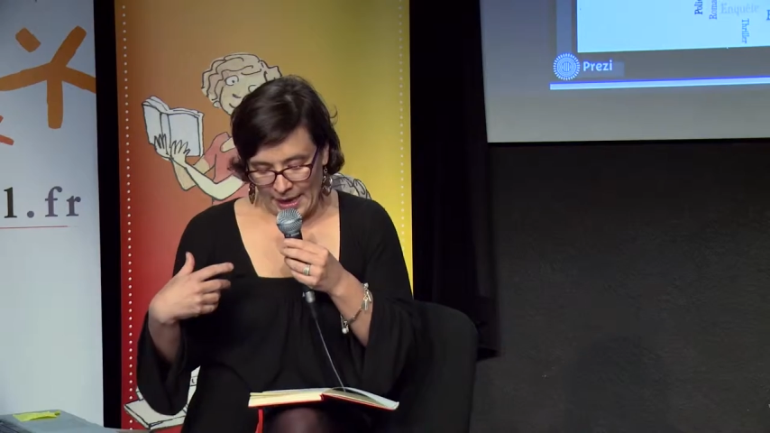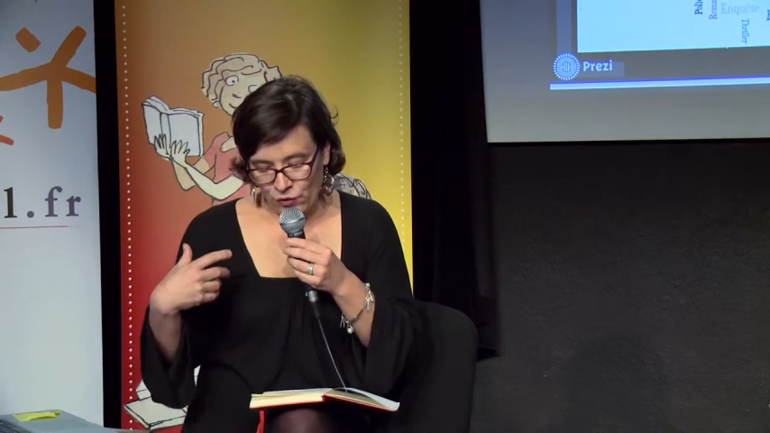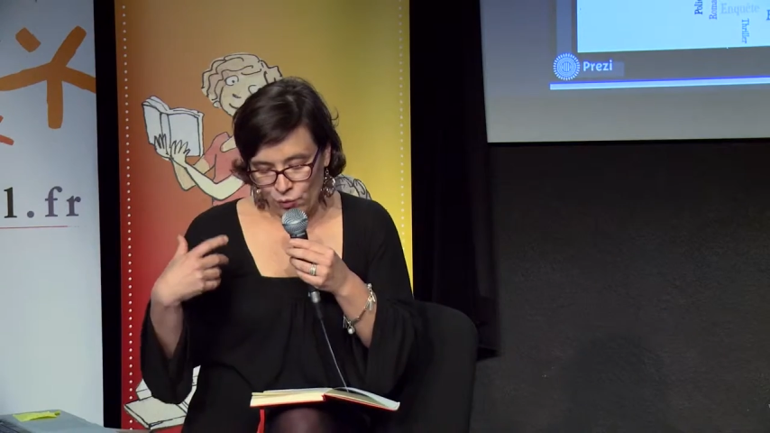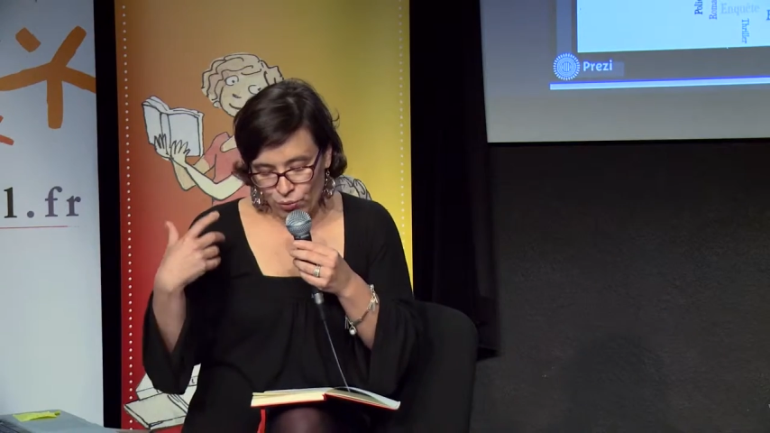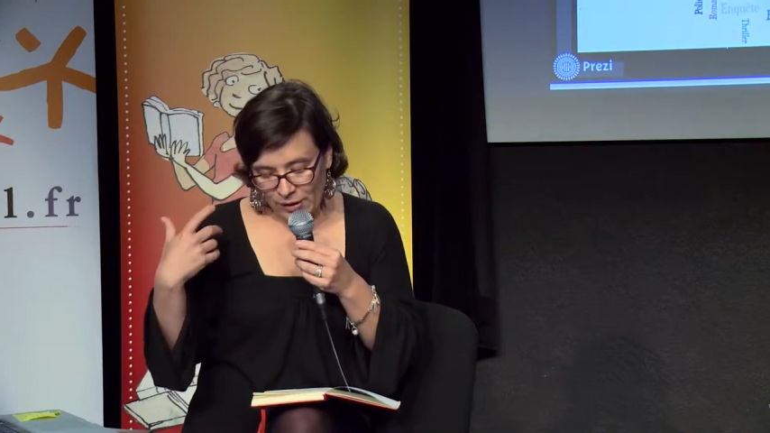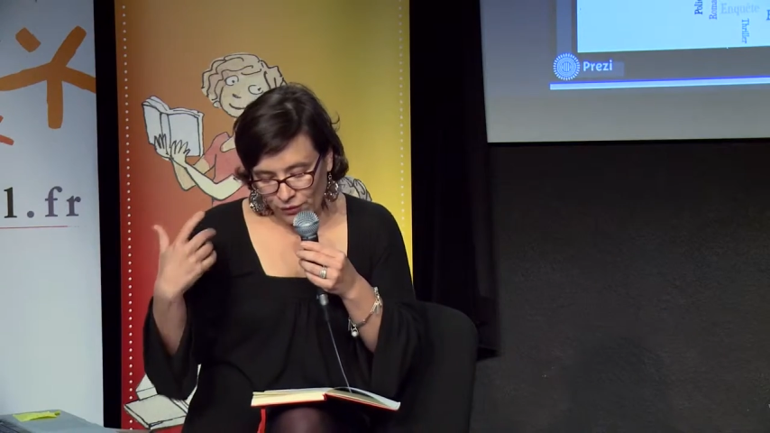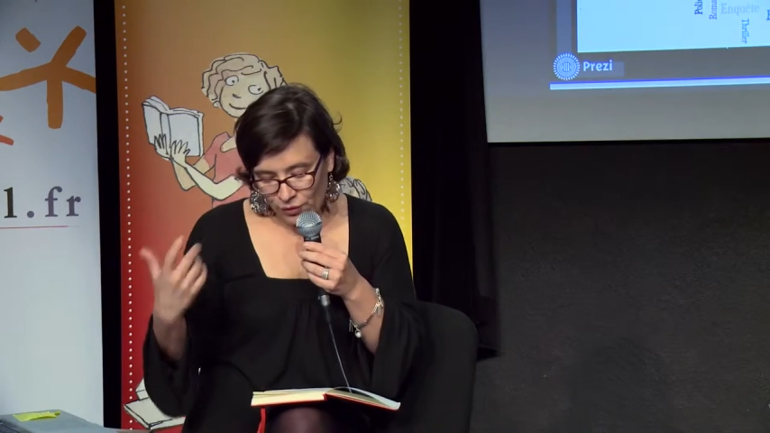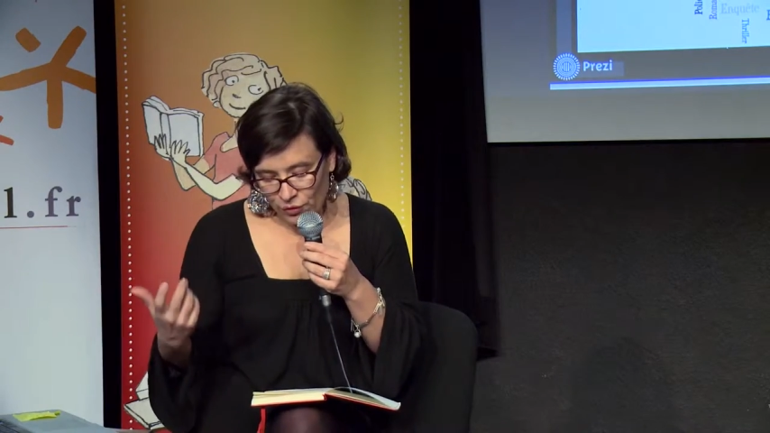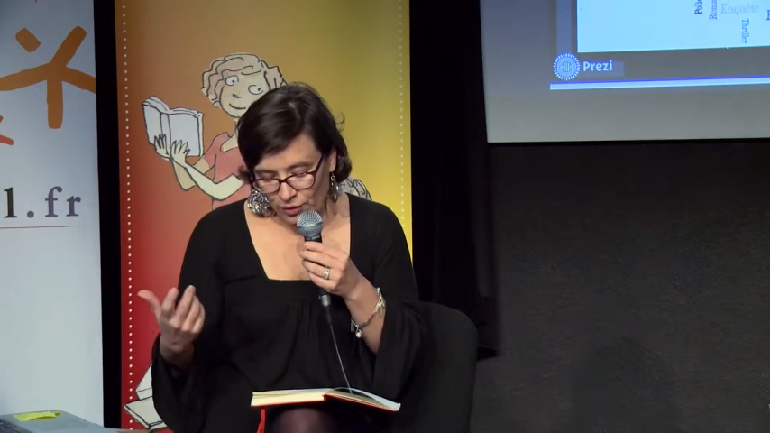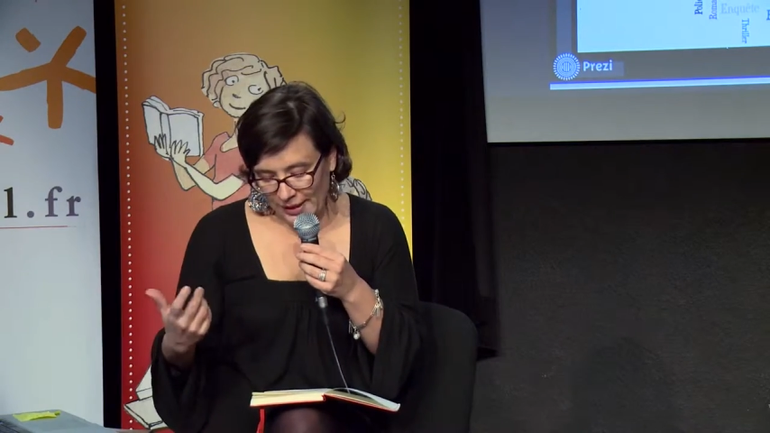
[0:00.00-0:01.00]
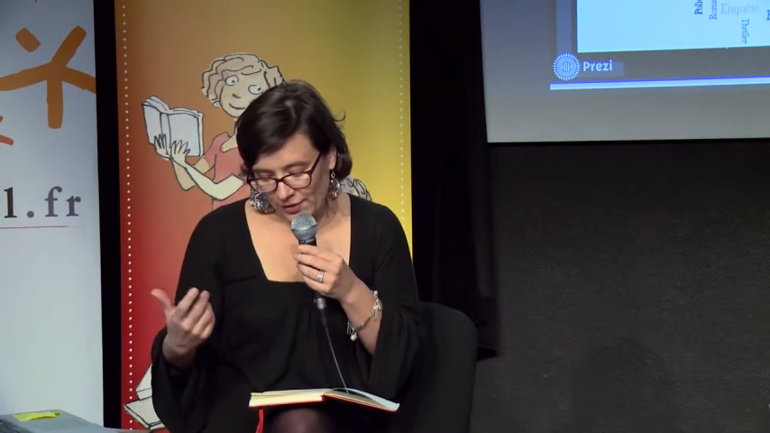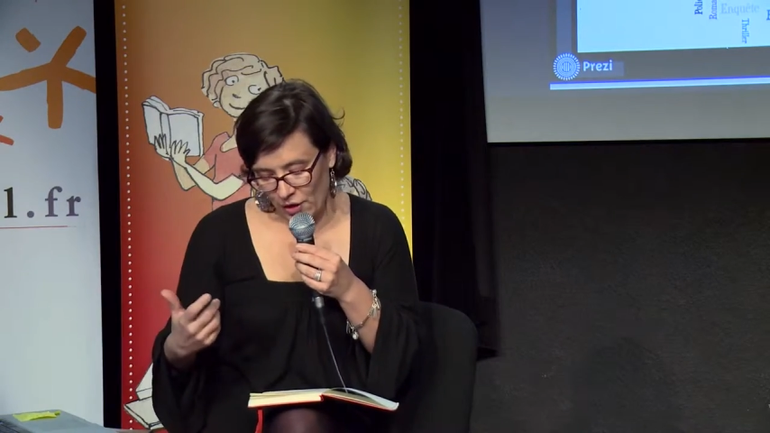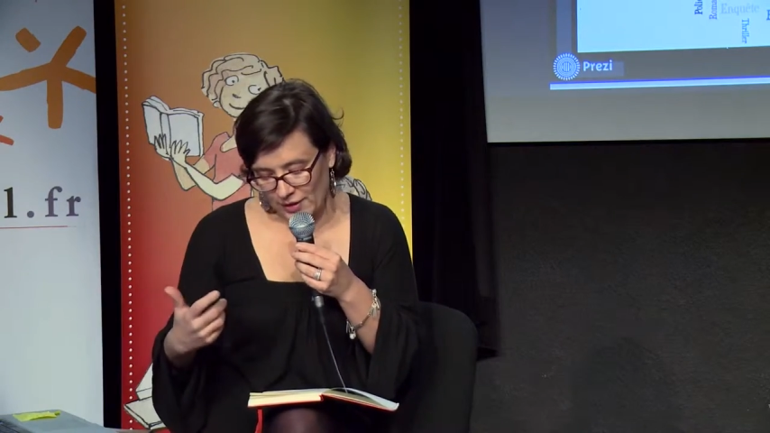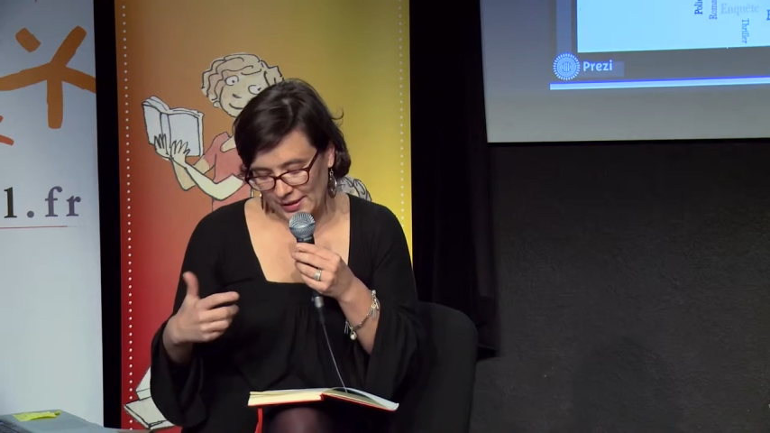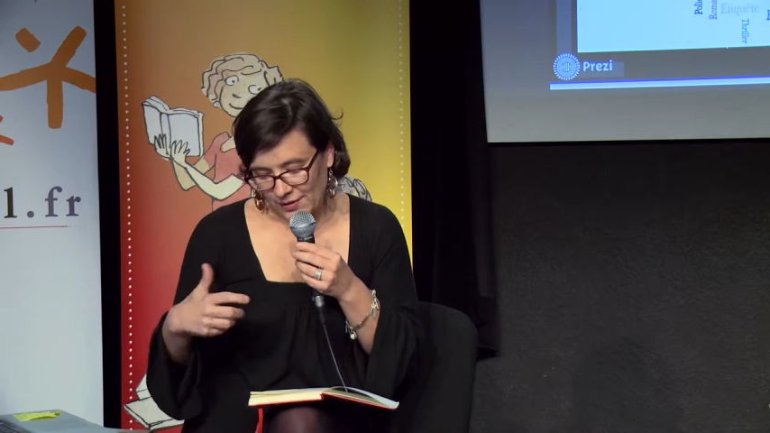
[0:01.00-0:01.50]
Et du point de vue du
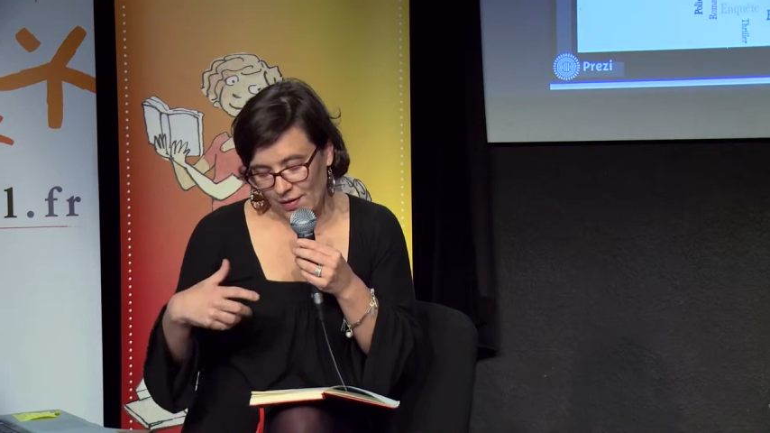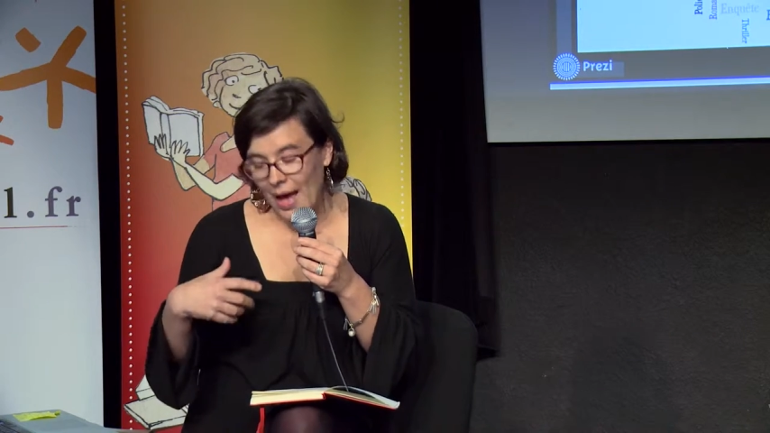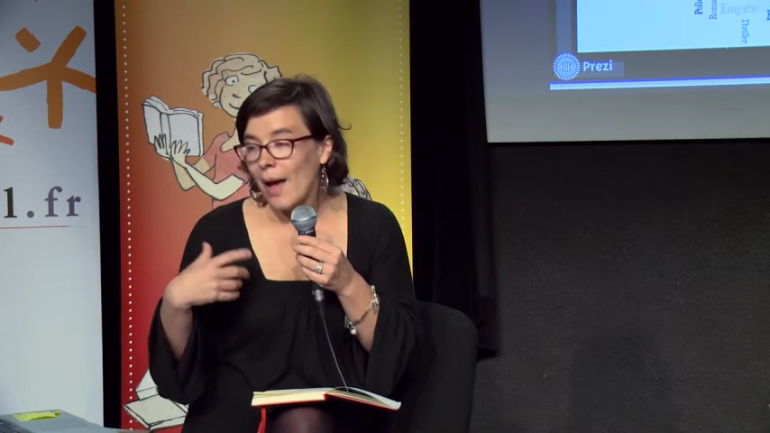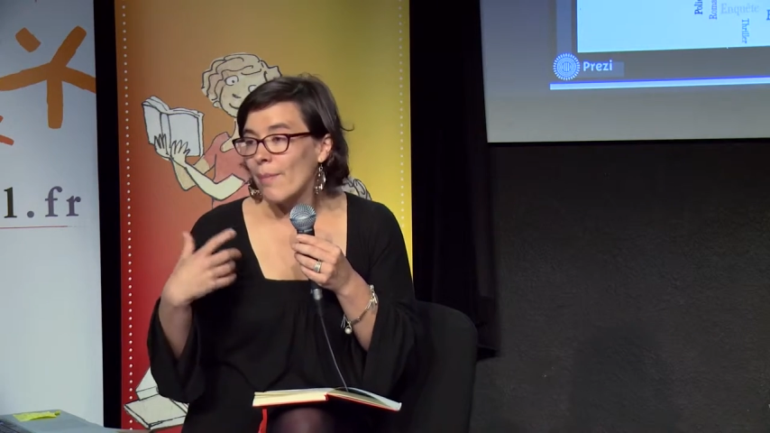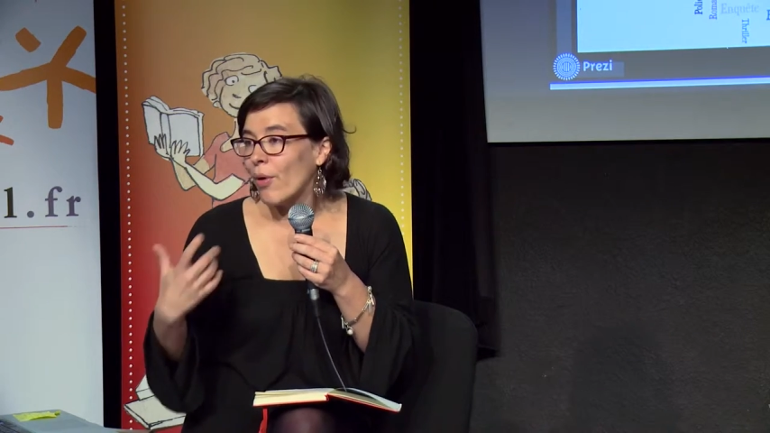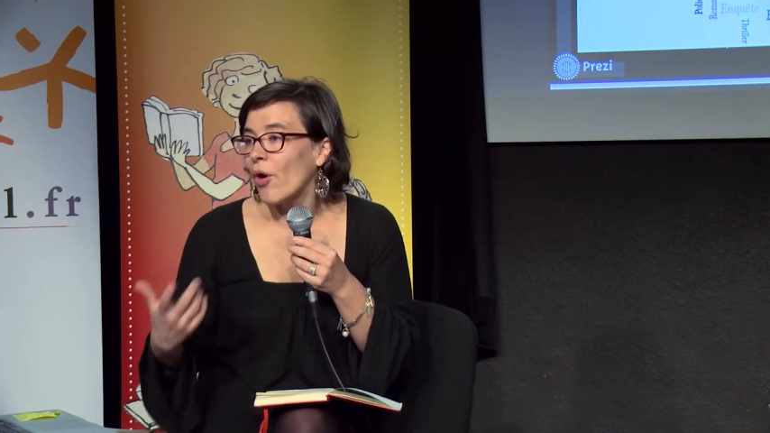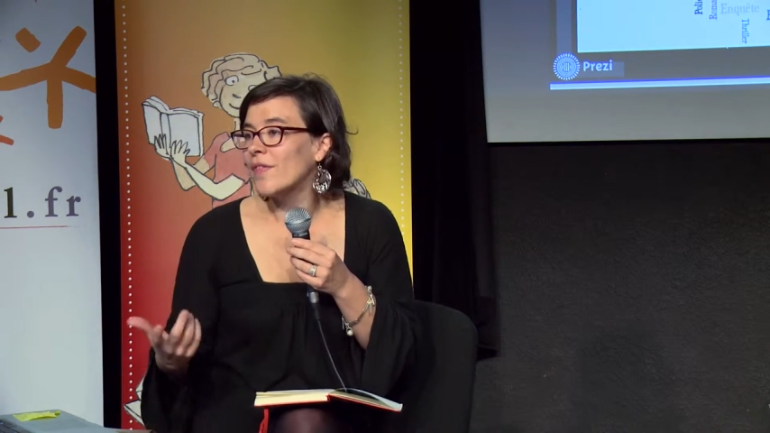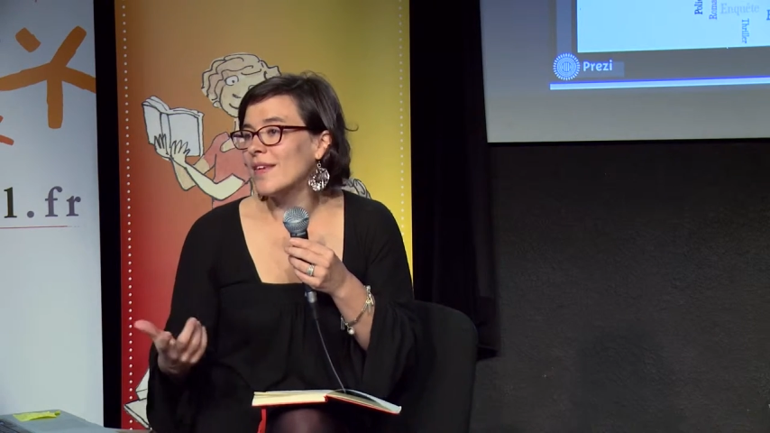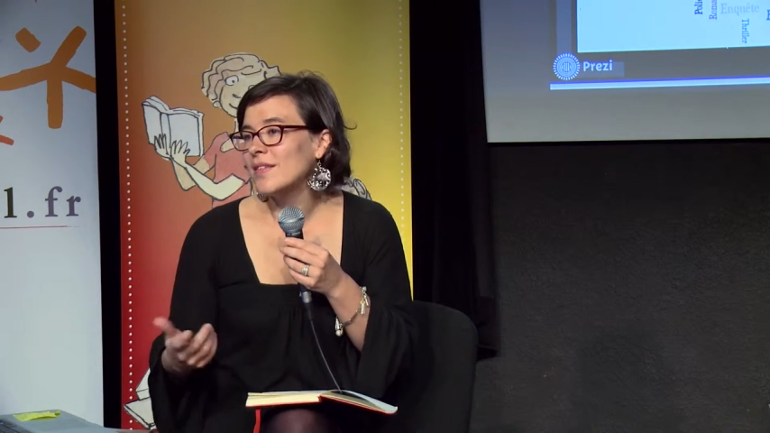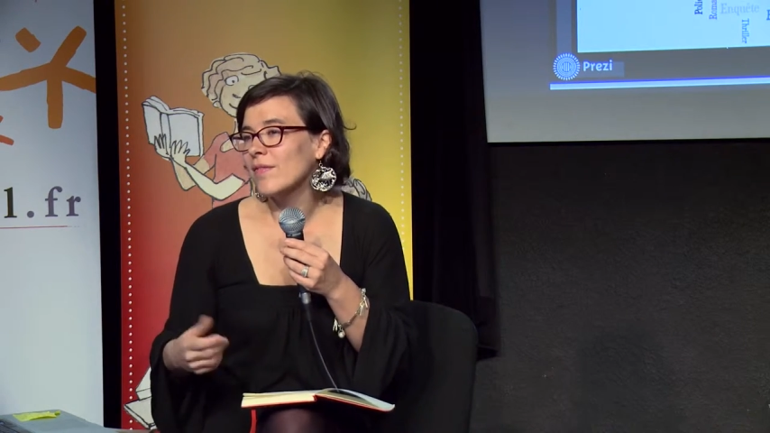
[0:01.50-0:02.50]
lecteur, ce qui va importer,